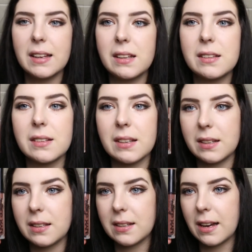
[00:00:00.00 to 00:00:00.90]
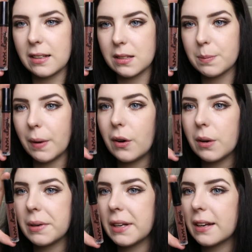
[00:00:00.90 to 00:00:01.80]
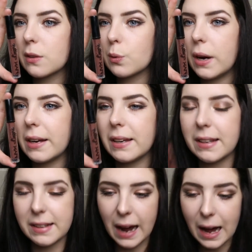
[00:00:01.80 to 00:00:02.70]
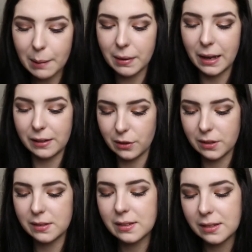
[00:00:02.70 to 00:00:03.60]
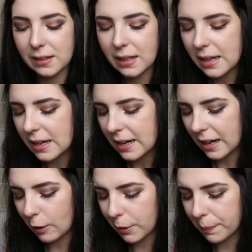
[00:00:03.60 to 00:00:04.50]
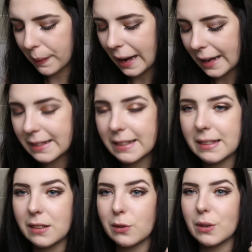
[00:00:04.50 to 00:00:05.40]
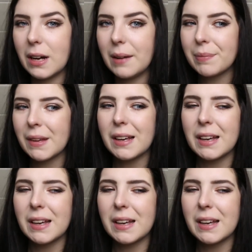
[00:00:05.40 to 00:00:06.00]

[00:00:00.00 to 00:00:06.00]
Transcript: Ist so ein richtig krasses Braun, aber da ich so einen nicht habe ansonsten, glaube ich, behalte ich den sogar.